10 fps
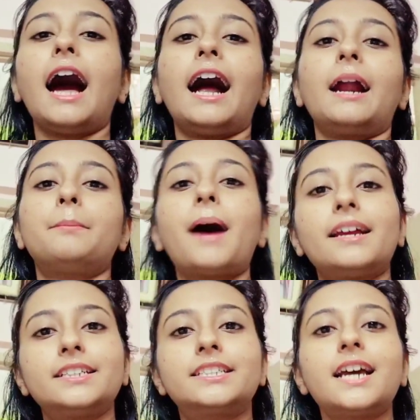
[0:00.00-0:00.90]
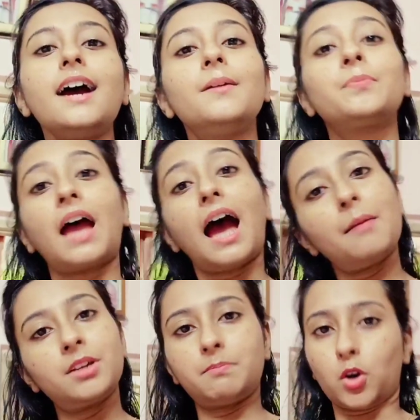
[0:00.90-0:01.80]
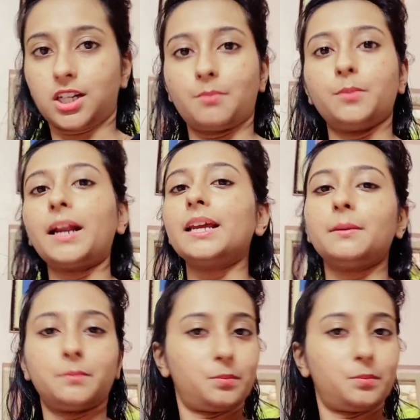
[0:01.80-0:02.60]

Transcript: আর পায়েসটা আমি বসাবো মানে